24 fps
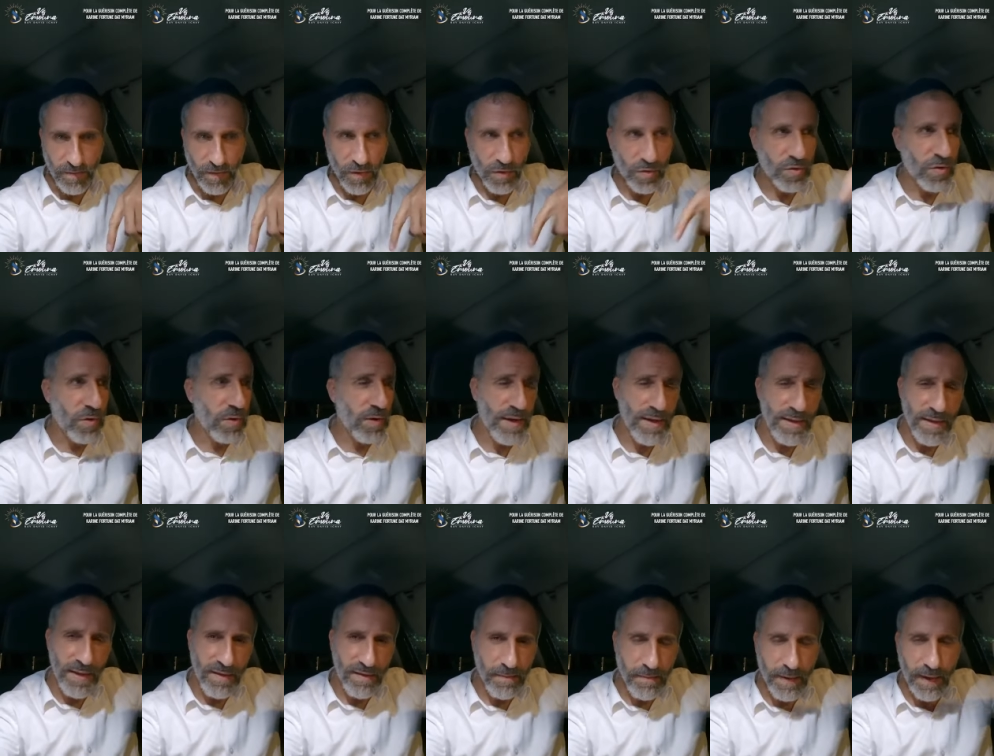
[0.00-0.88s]
Dans l'année,
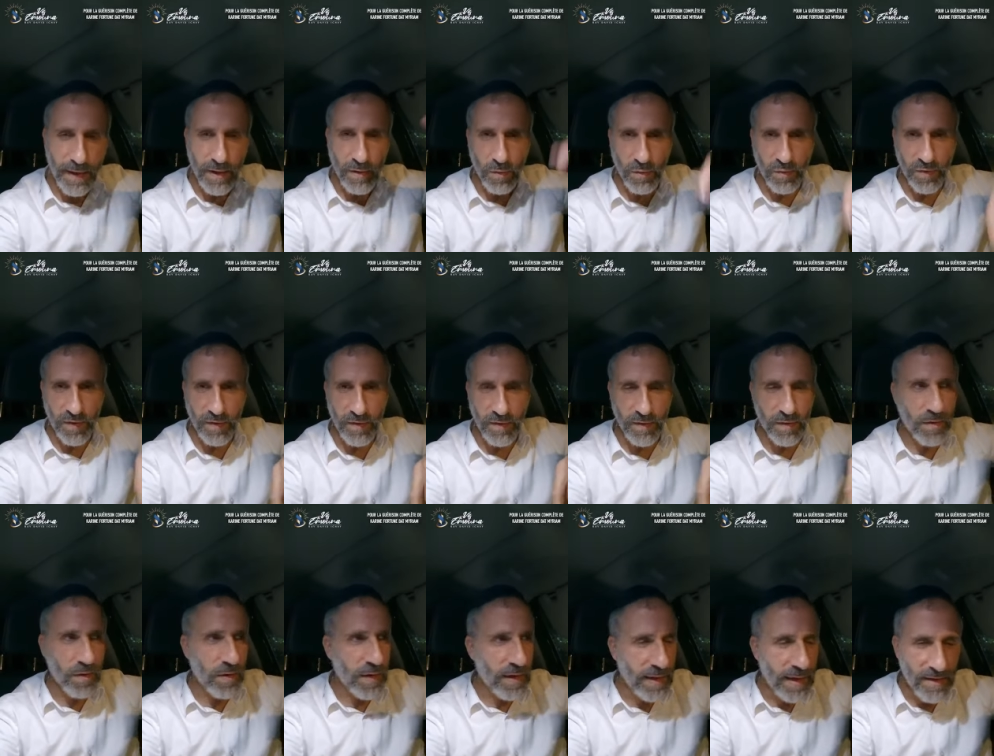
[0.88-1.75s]
il se marie ton fils.
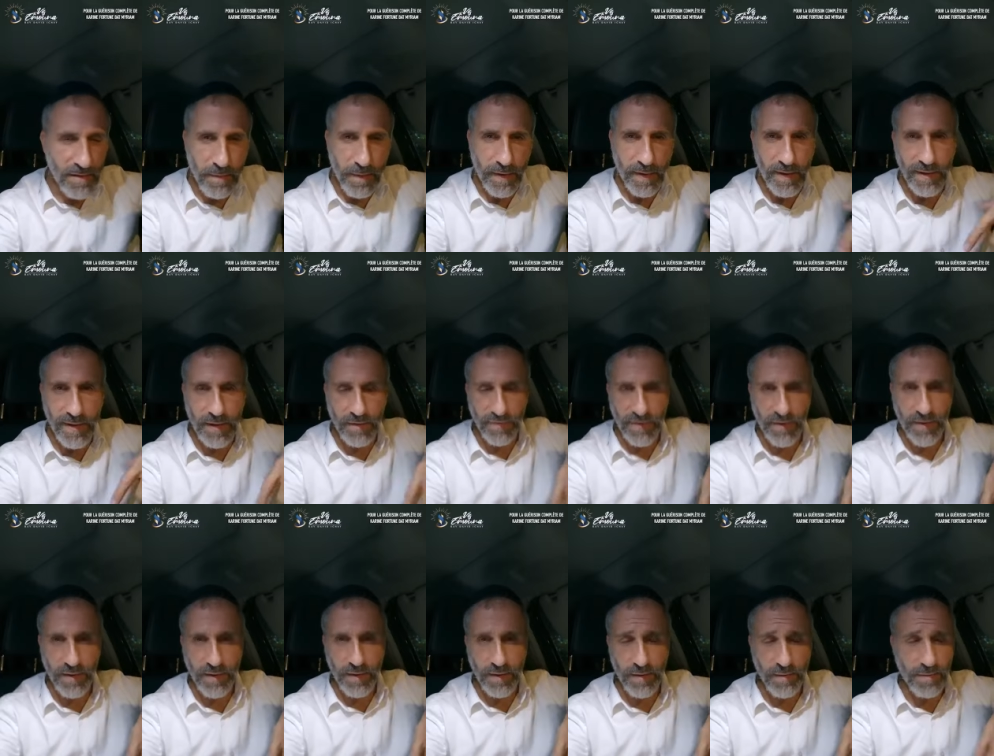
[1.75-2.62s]
Dans l'année, elle se marie ta fille.
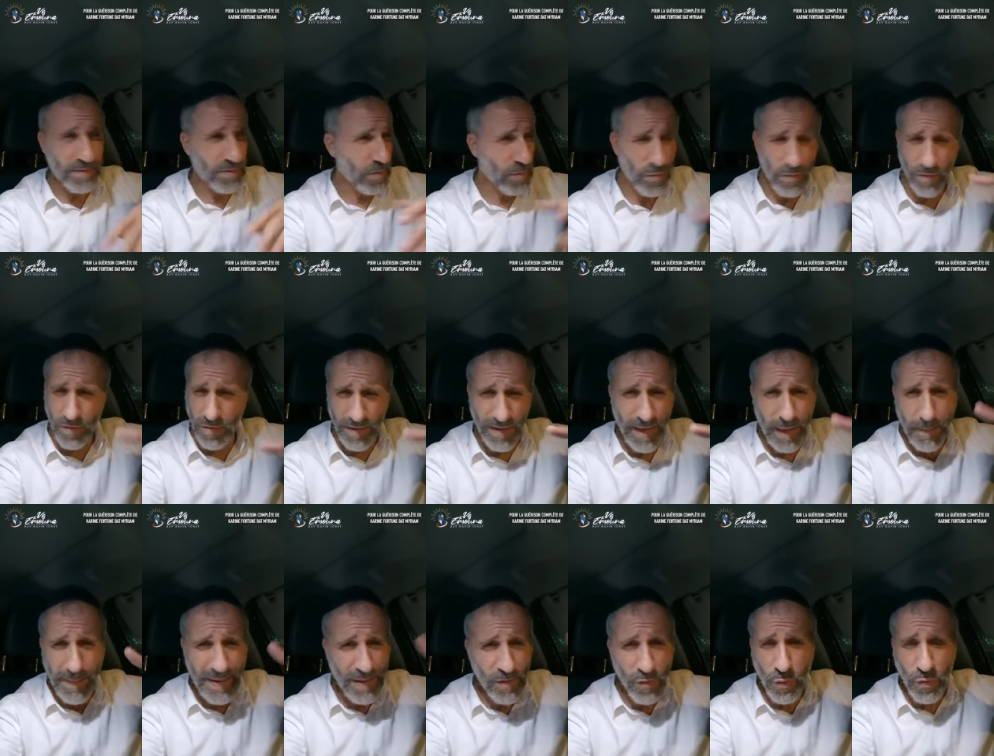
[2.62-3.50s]
Sans doute, il n'y a
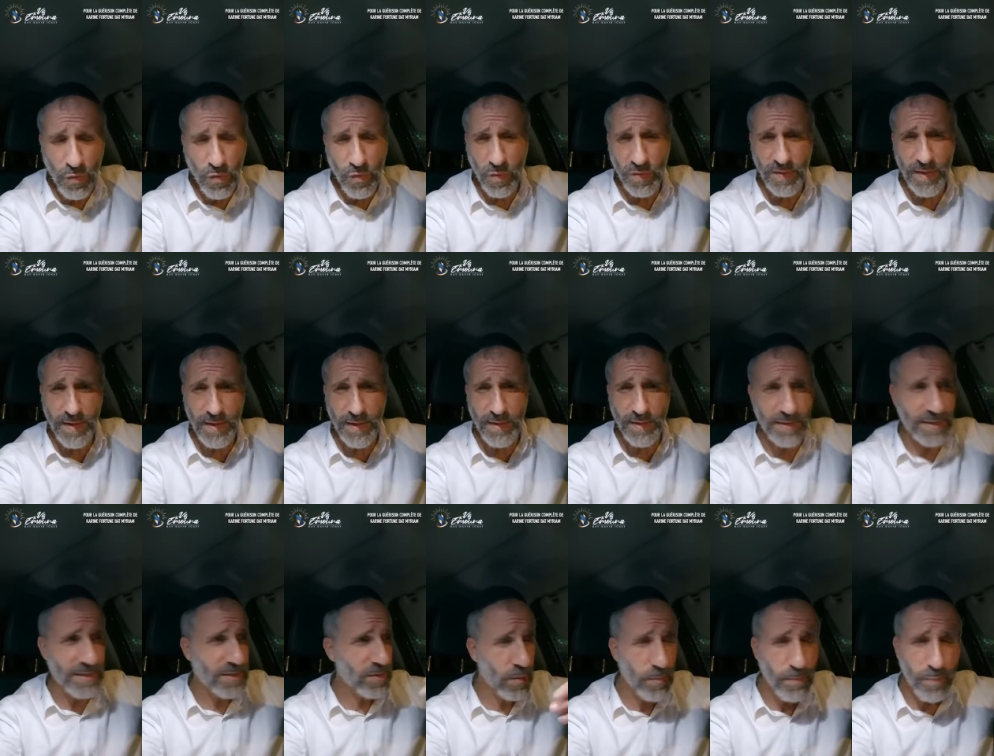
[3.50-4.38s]
pas de doute sur ça. C'est
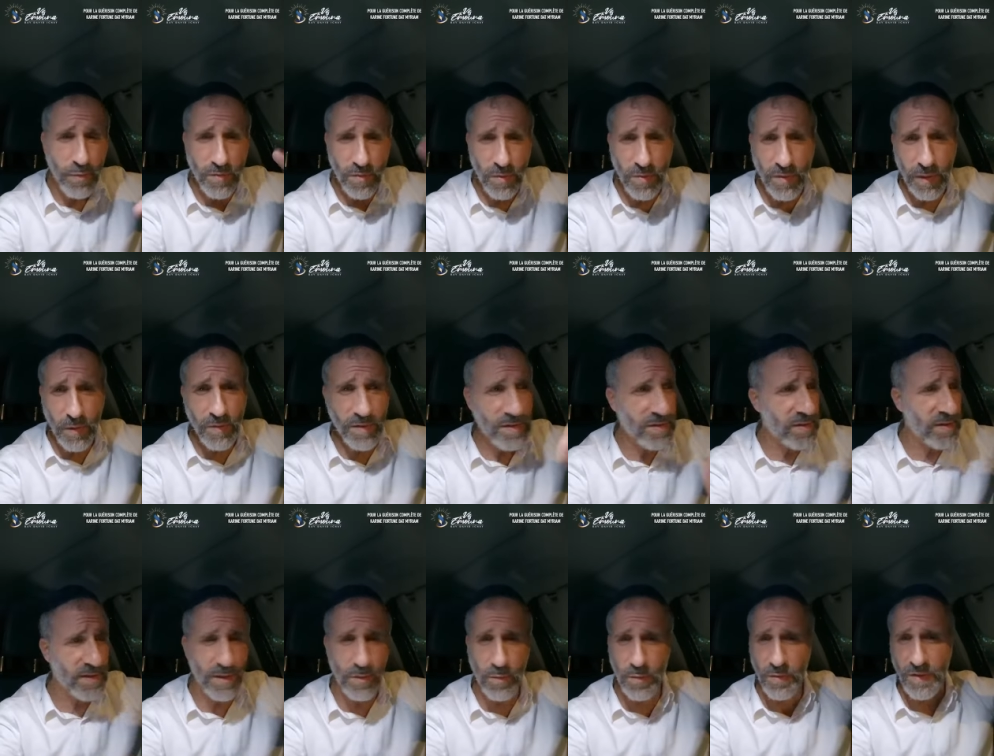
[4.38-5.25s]
100% de réussite, ce
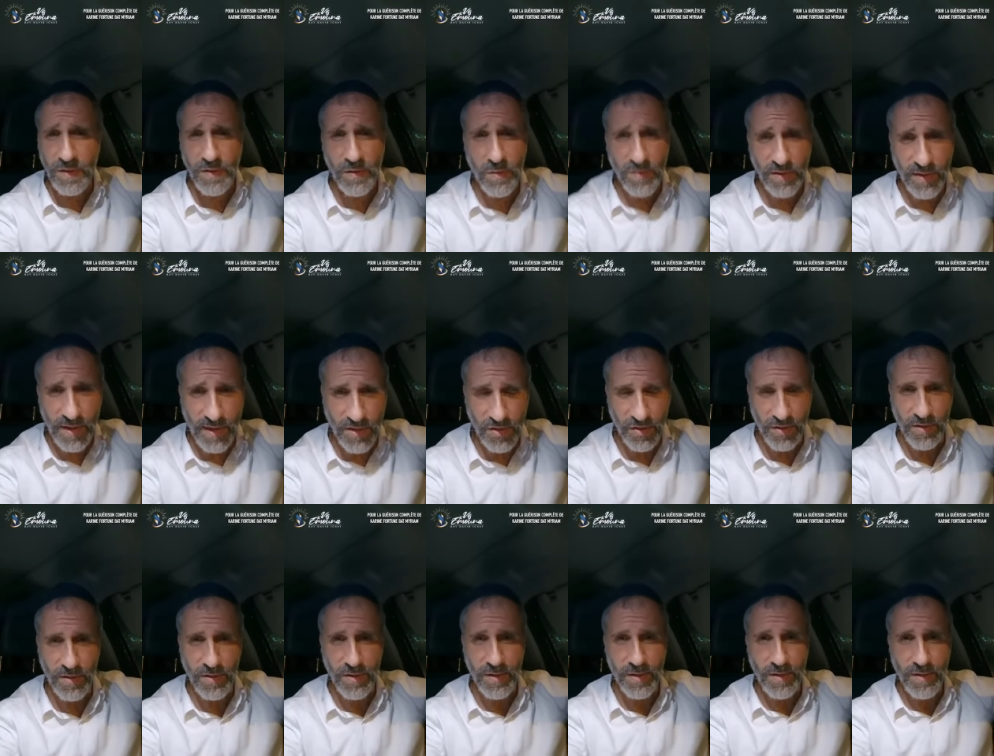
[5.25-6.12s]
qui nous disent nos sages.
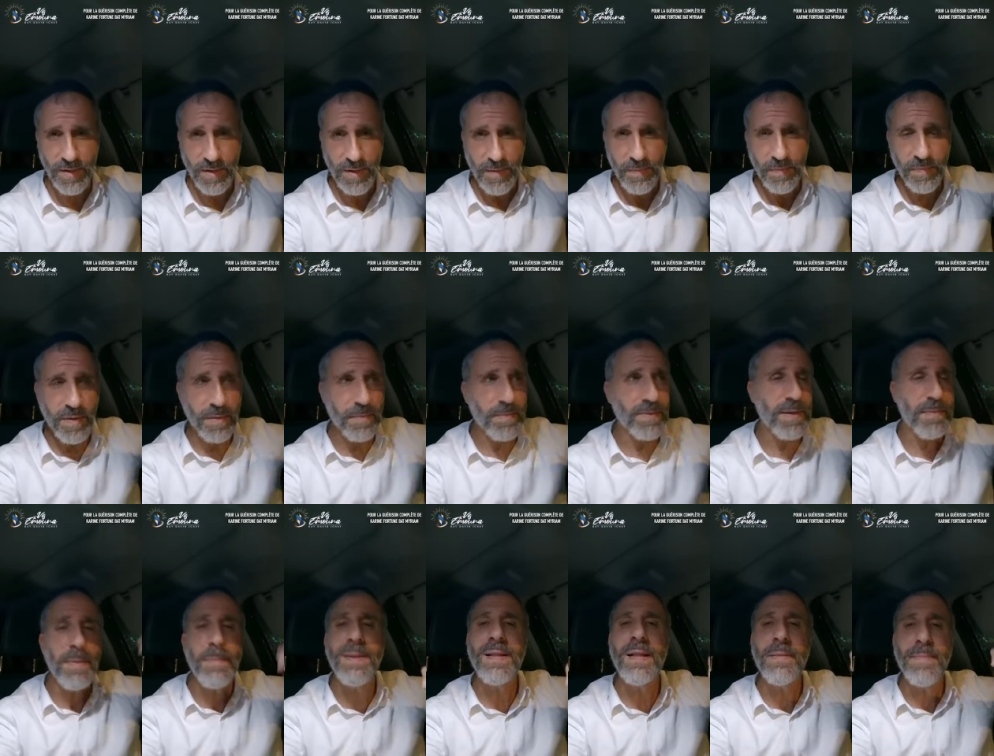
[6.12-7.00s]
Mes amis,
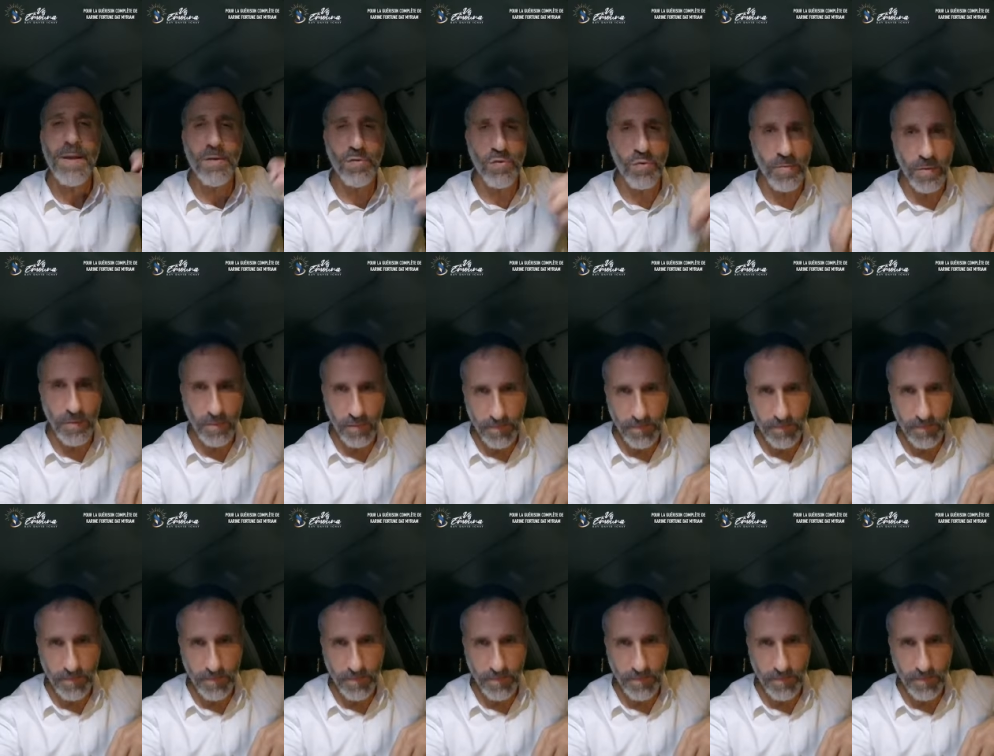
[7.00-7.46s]
pas d'amertume.